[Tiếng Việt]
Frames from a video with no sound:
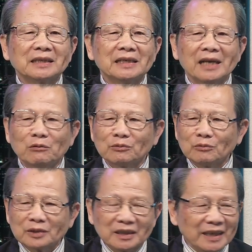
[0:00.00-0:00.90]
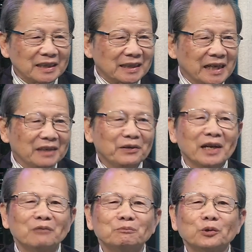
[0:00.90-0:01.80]
thì ông lại ký
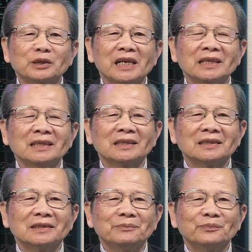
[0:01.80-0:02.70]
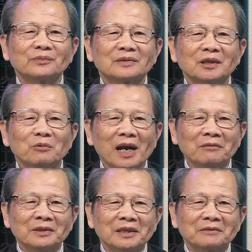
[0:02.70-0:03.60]
với ông Putin đúng không? Yeah.